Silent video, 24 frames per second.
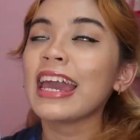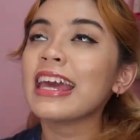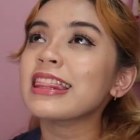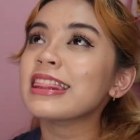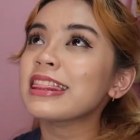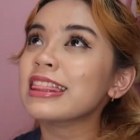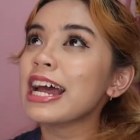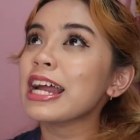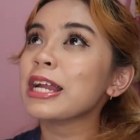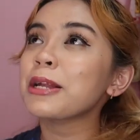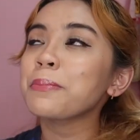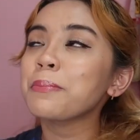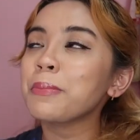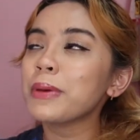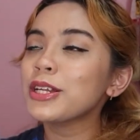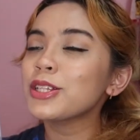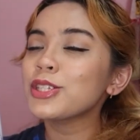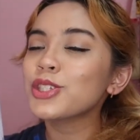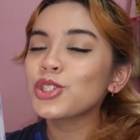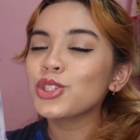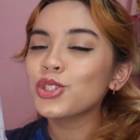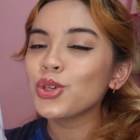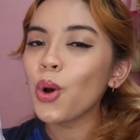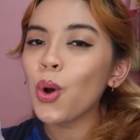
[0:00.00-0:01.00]
And that made
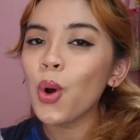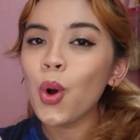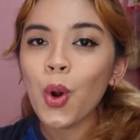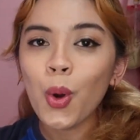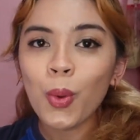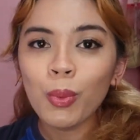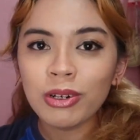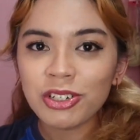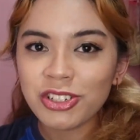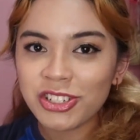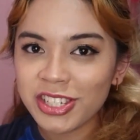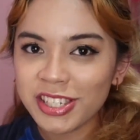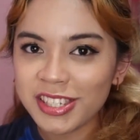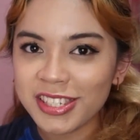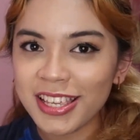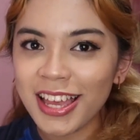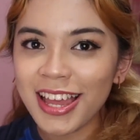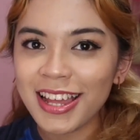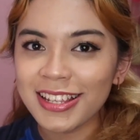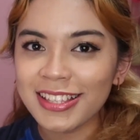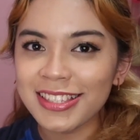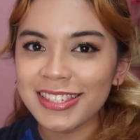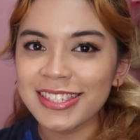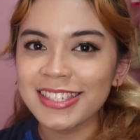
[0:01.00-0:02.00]
so much
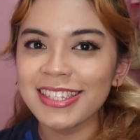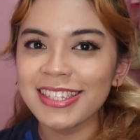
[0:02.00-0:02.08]
sense.